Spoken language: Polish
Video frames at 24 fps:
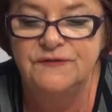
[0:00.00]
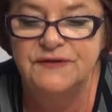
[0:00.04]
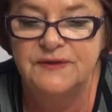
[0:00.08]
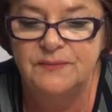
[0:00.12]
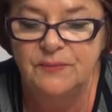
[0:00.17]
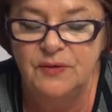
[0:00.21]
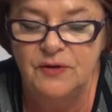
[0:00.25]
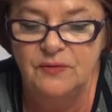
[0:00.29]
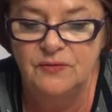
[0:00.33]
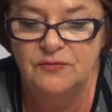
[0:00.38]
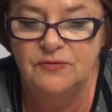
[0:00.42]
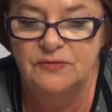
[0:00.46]

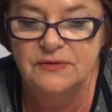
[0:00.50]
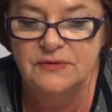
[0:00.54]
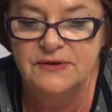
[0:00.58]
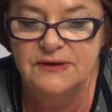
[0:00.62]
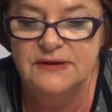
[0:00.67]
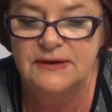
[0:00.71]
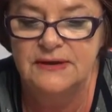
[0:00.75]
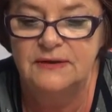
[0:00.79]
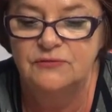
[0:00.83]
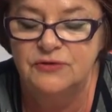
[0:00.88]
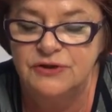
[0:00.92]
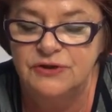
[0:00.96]

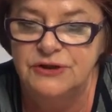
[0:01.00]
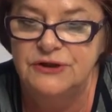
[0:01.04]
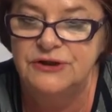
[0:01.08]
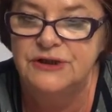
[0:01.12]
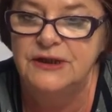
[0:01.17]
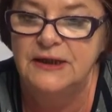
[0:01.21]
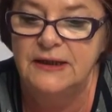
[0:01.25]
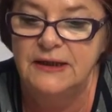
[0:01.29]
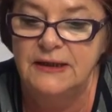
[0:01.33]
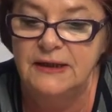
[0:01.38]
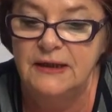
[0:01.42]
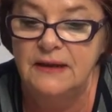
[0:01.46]
wspomóc
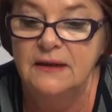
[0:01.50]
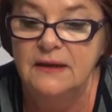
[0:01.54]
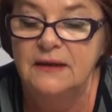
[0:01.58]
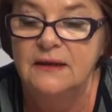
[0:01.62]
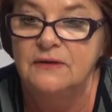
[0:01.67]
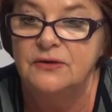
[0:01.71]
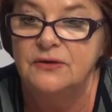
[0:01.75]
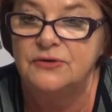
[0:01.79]
nauczycieli,